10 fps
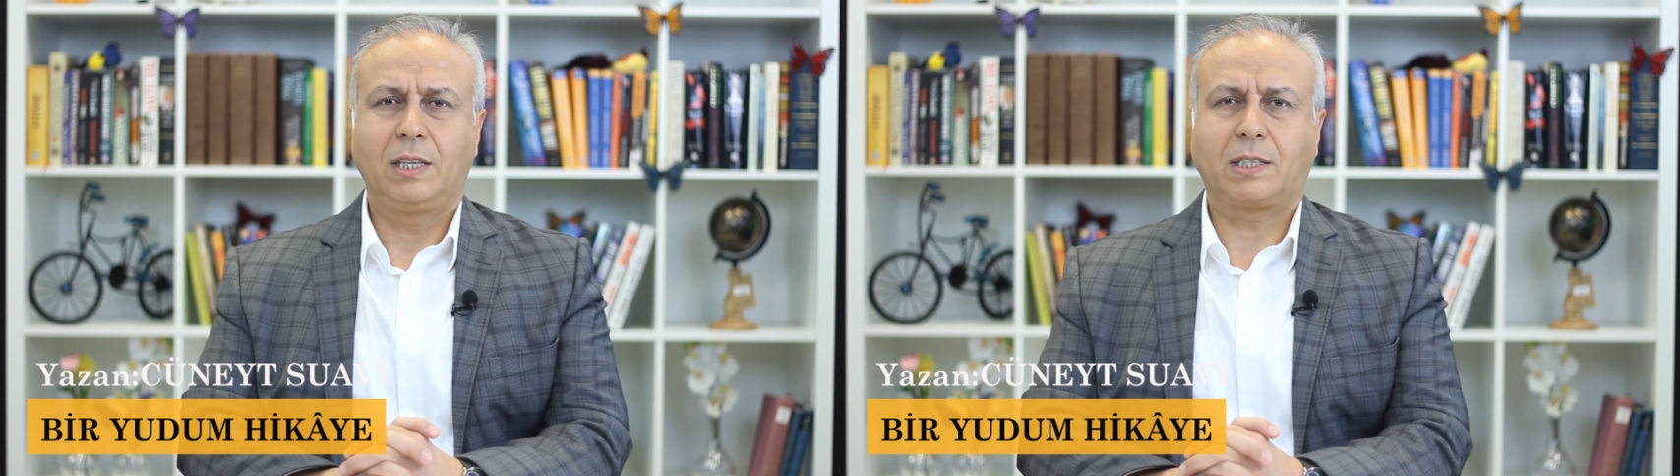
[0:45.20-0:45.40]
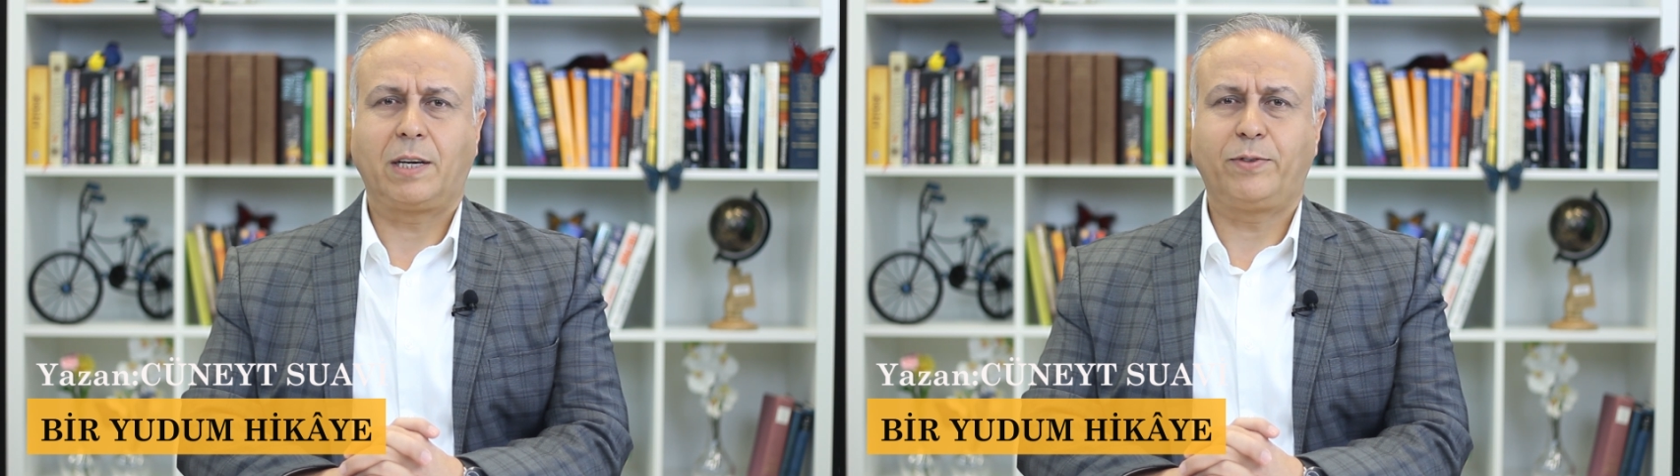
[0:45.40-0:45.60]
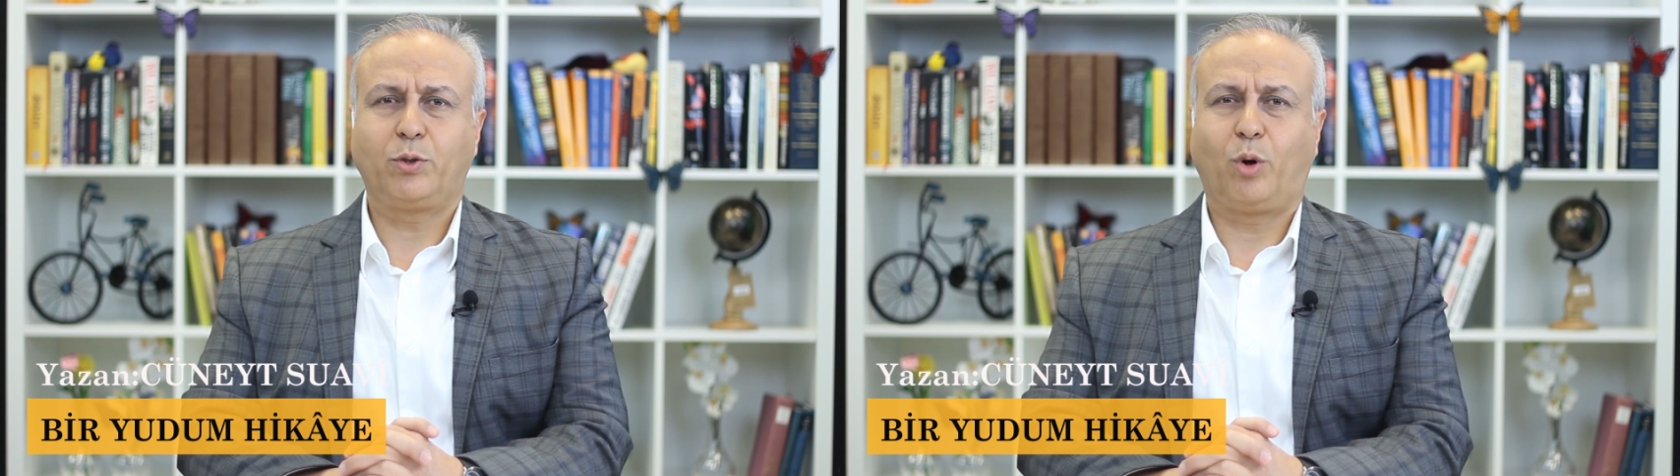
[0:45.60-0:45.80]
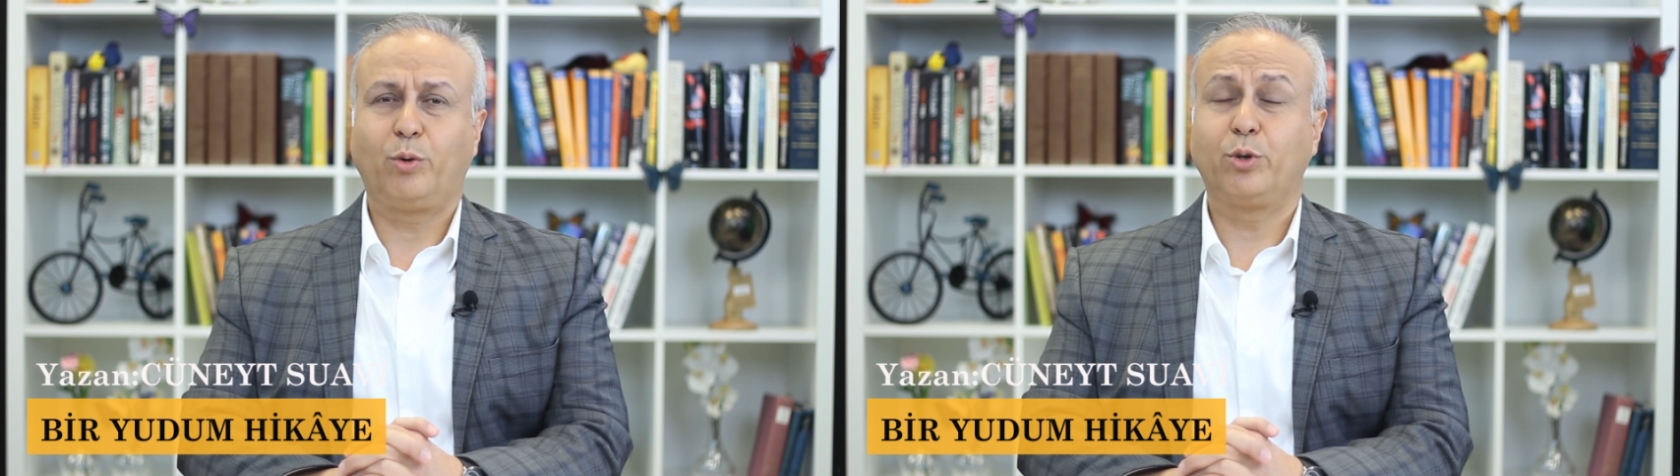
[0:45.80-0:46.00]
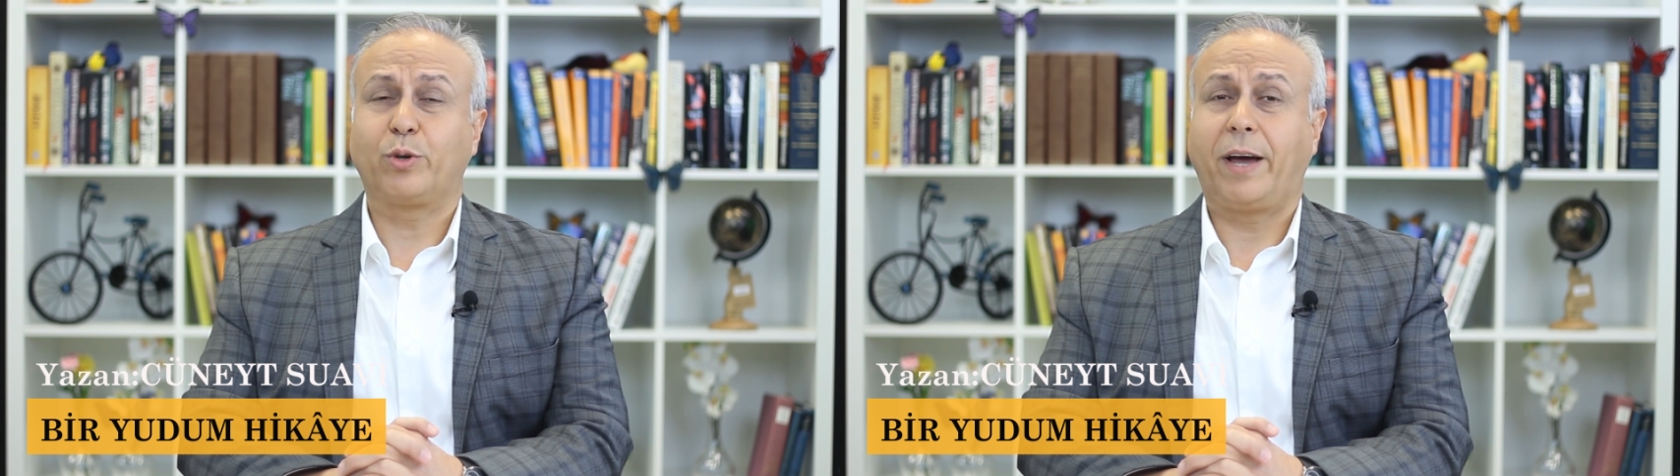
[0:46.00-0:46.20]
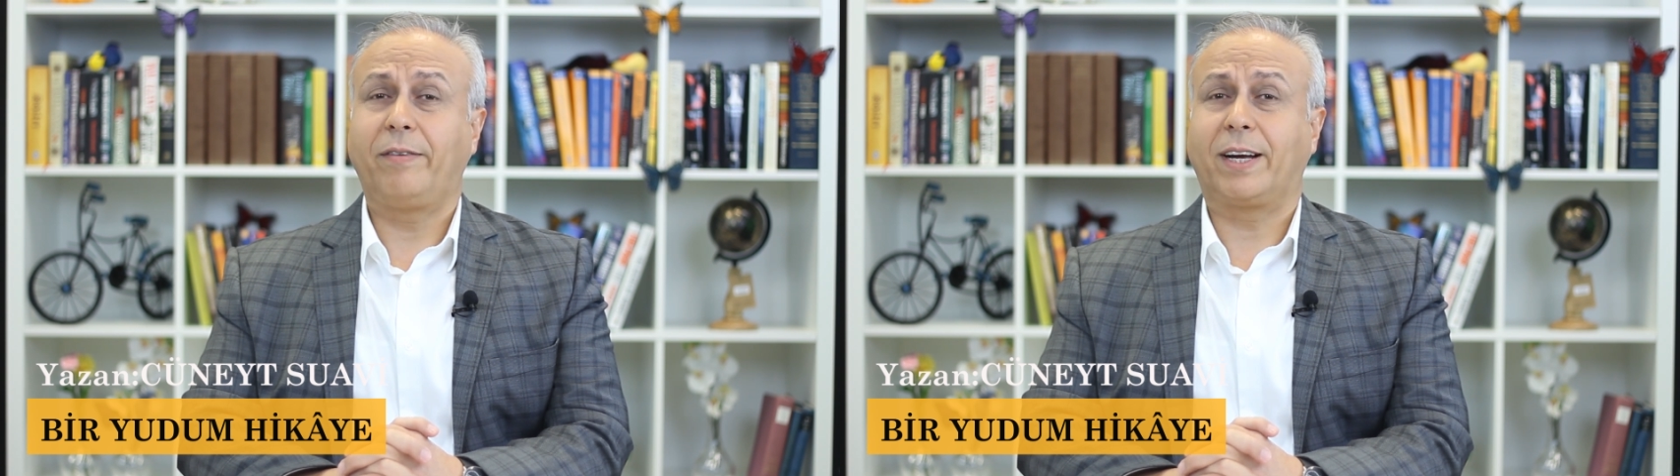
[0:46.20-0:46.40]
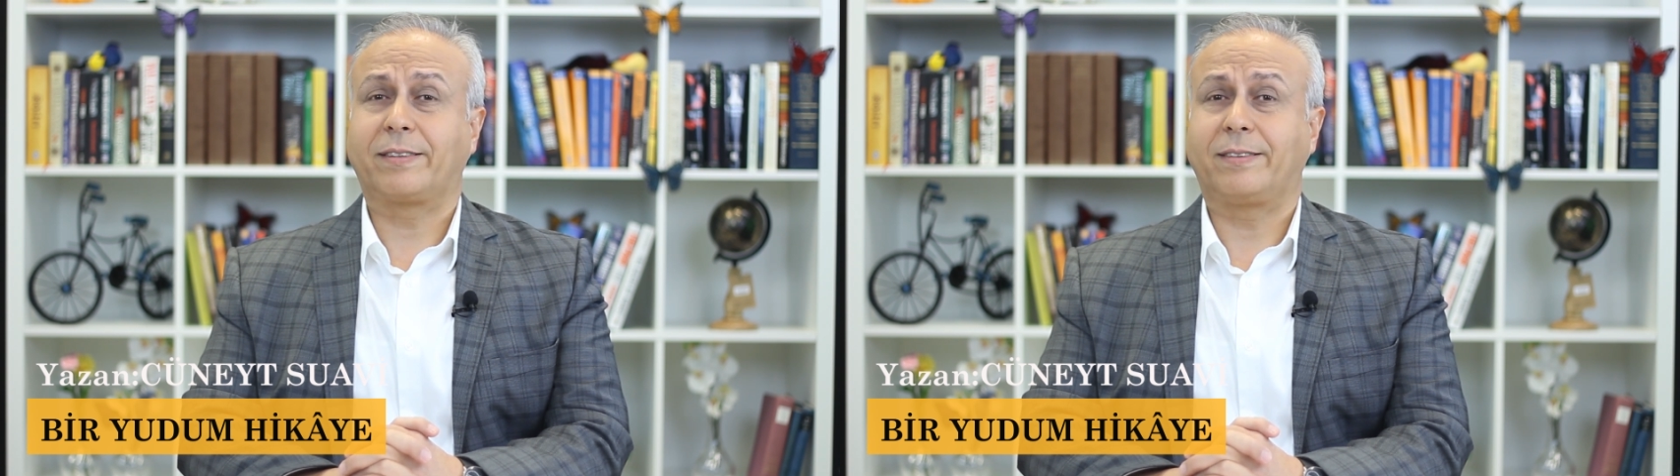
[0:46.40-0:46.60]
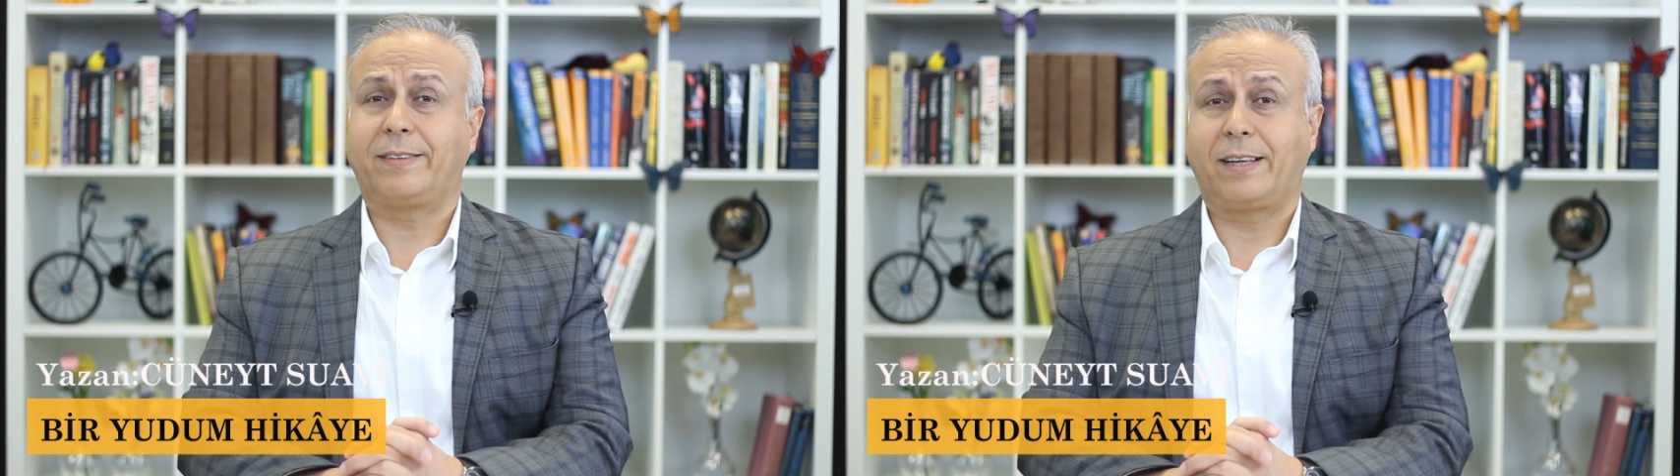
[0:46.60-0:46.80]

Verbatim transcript: safı doldur evlat